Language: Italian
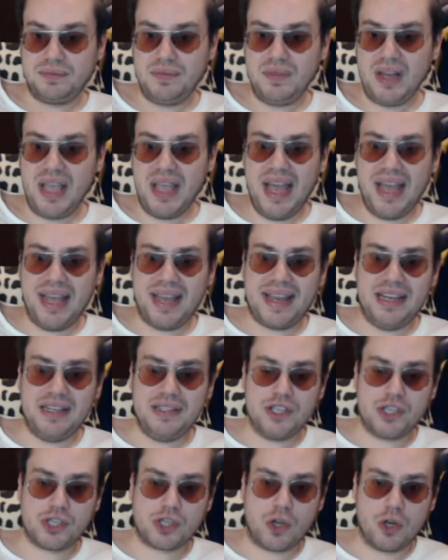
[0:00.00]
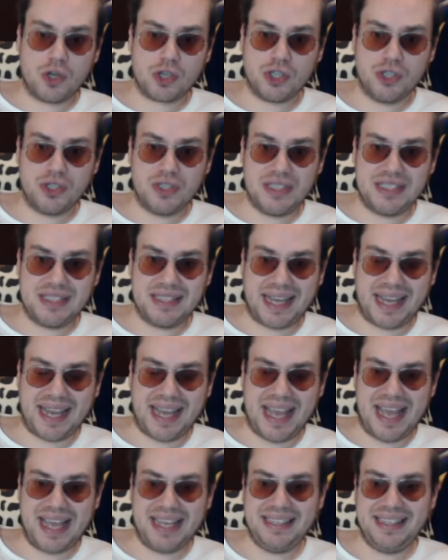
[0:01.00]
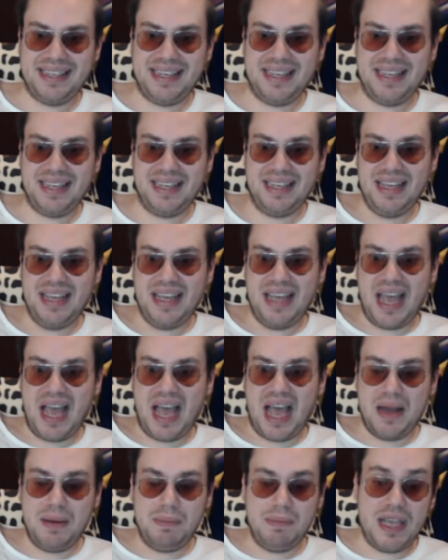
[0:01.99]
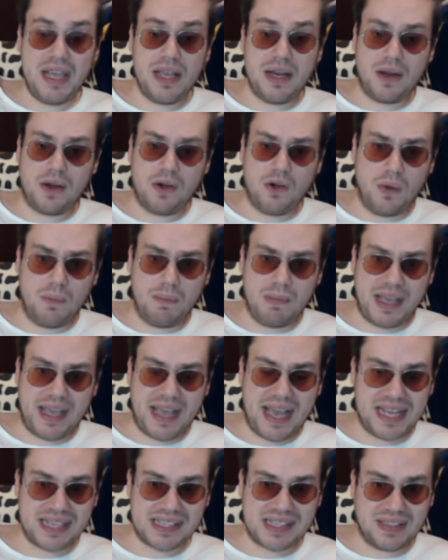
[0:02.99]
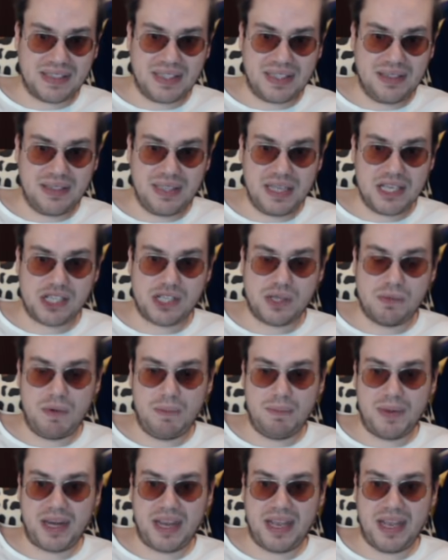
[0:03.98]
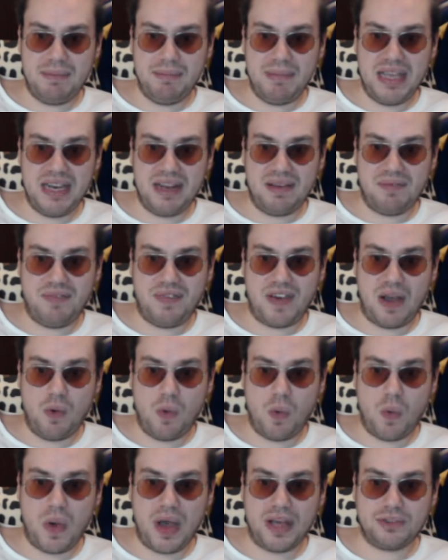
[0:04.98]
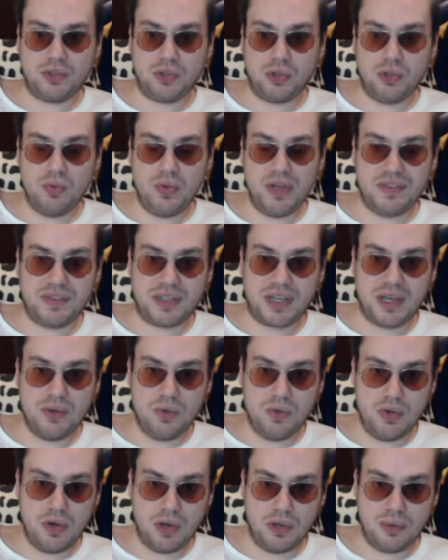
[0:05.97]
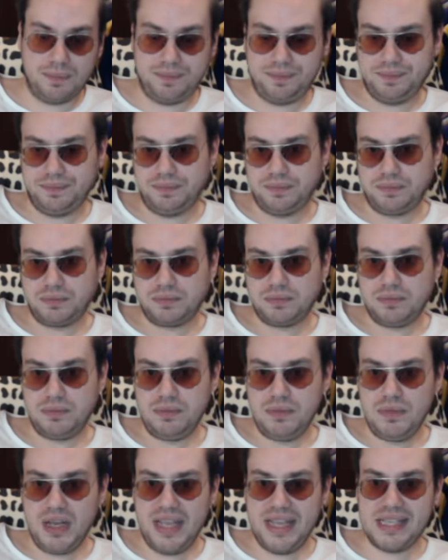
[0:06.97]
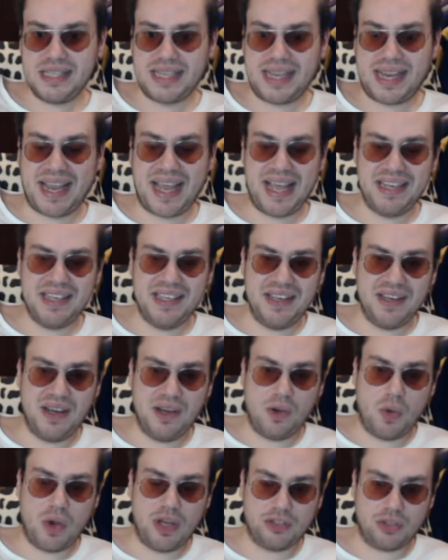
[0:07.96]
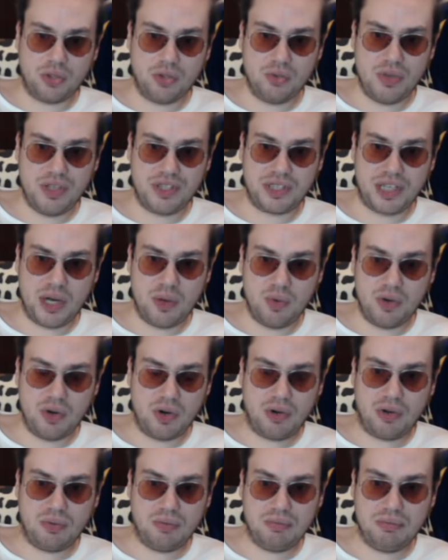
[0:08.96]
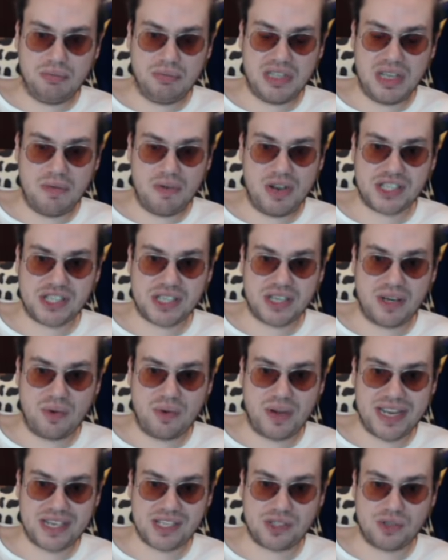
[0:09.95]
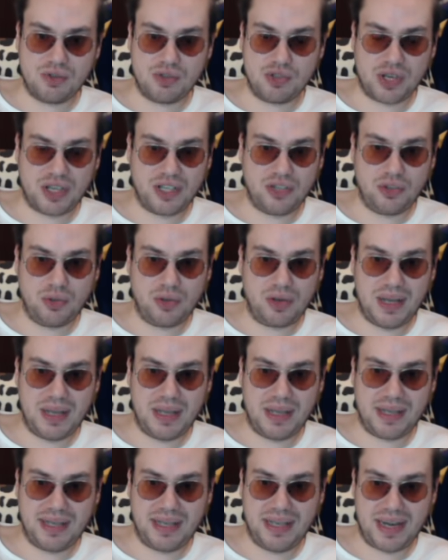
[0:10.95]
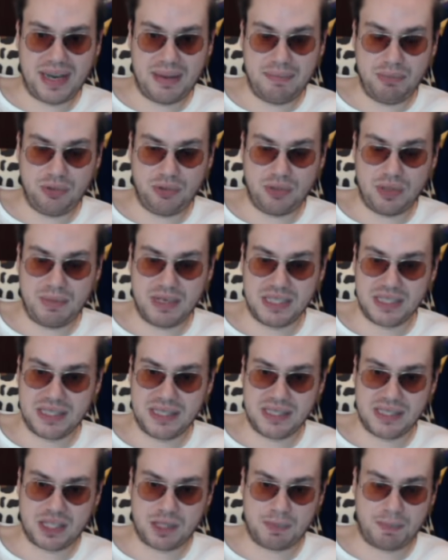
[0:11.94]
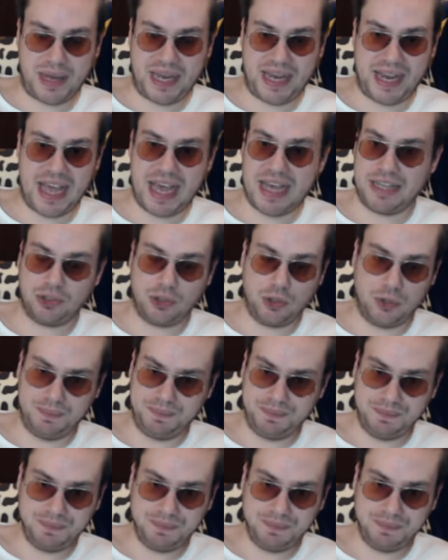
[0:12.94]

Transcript: Anche il discorso di Zaccagni al Milan non mi gasa tantissimo perché il Milan fa un 4-2-3-1 e Zaccagni nel 4-2-3-1 mm, devo essere onesto è un giocatore che reputo abbastanza sprecato